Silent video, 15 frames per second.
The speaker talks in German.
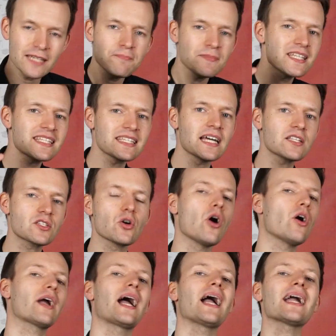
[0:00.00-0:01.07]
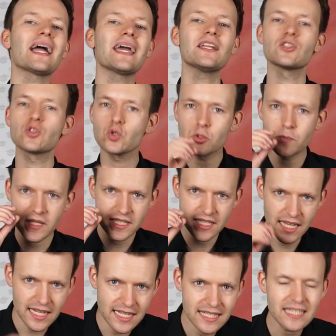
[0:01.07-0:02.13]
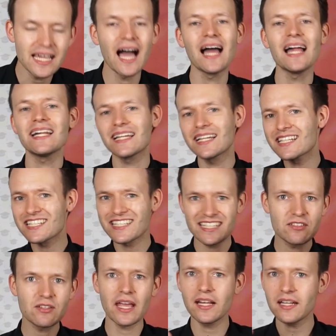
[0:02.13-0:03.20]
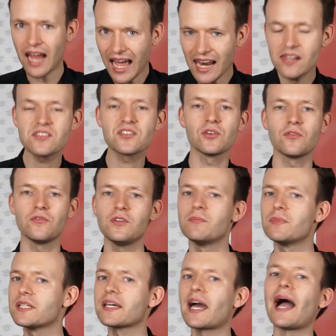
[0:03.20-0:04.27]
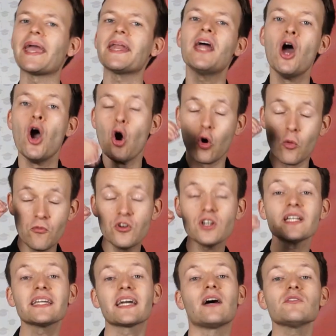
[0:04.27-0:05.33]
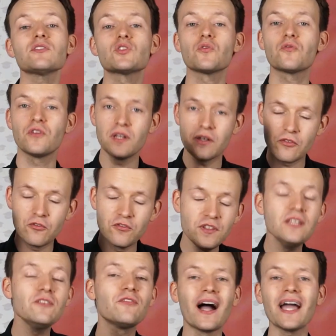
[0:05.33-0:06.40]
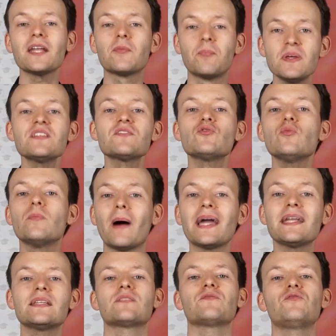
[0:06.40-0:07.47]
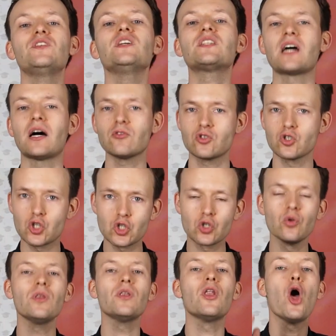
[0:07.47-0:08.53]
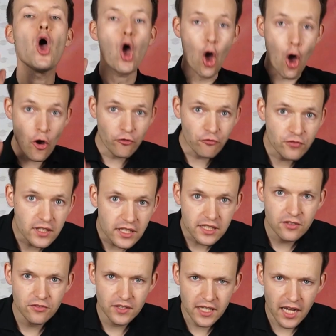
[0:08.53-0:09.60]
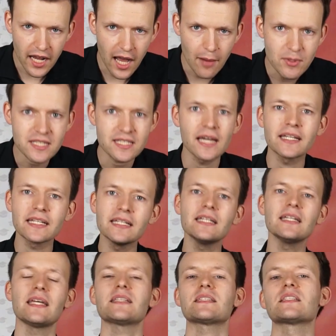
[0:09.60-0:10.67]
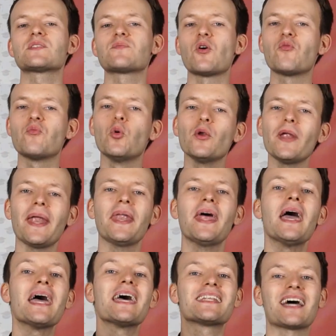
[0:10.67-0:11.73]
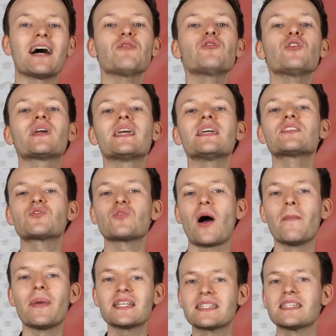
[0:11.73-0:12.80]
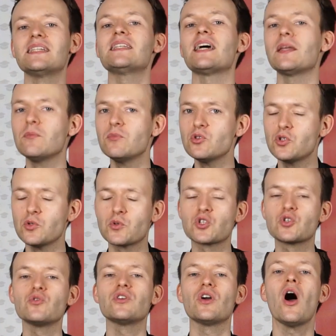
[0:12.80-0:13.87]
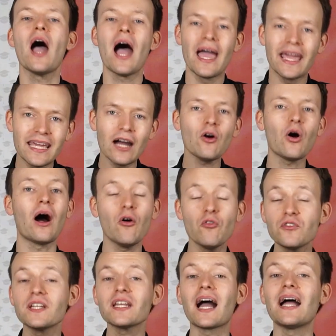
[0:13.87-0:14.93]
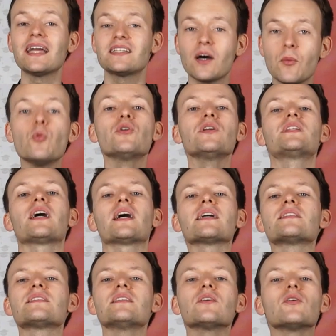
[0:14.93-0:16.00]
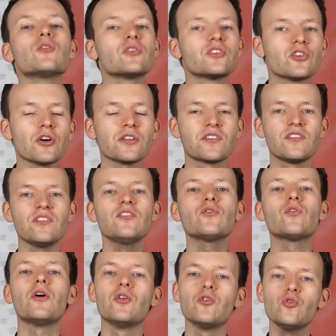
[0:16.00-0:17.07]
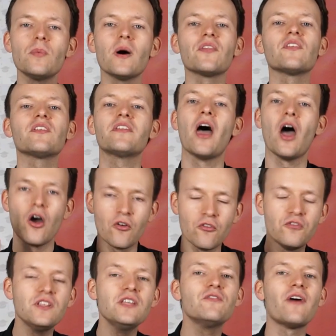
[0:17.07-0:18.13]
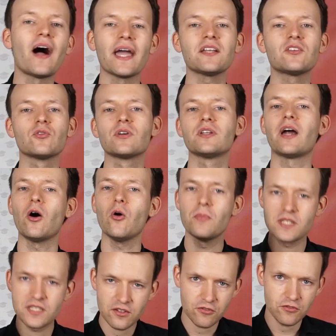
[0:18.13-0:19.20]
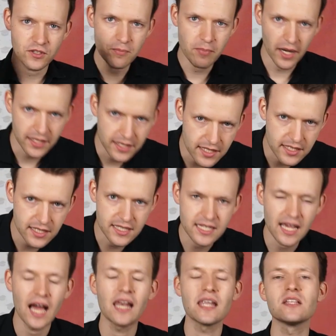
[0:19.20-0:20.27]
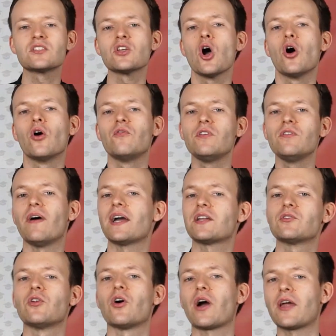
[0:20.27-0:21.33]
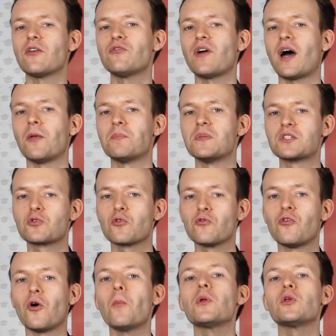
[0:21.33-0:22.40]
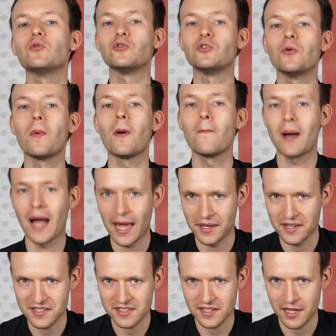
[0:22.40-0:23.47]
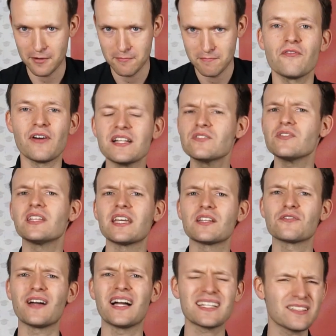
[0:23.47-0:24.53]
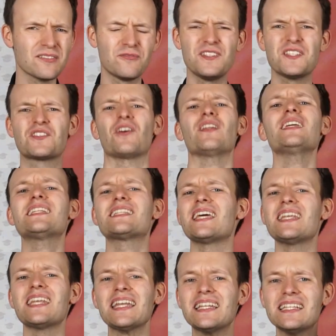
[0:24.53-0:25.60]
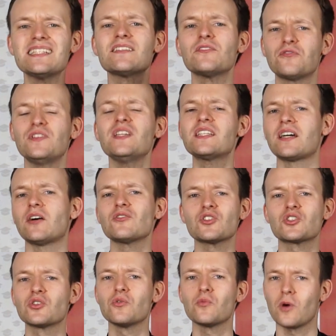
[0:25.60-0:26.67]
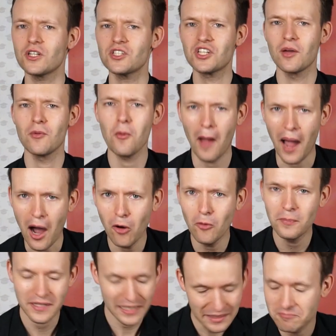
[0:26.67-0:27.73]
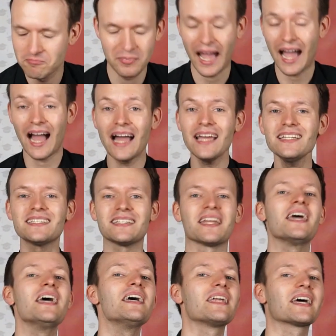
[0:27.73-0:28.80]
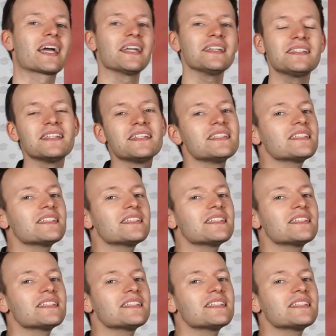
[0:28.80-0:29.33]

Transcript: gibt es dazu auch gar keine so spezielle Zahl, da zählt alles irgendwie mit rein, um wirklich rauszufinden, wie weit bist du bei diesen 4000 Stunden öffentliche Wiedergabezeit in den letzten zwölf Monaten. Dafür gehst du am besten in deinem YouTube Studio auf den Reiter Monetarisierung und dort siehst du eine Übersicht, wie weit du genau bist, wie bei dir die Zahl ist und wie weit du noch entfernt bist vom YouTube Partner sein. Falls du dich jetzt fragst, wie soll ich denn diese 4000 Stunden Watchtime überhaupt erreichen, dann kann ich dir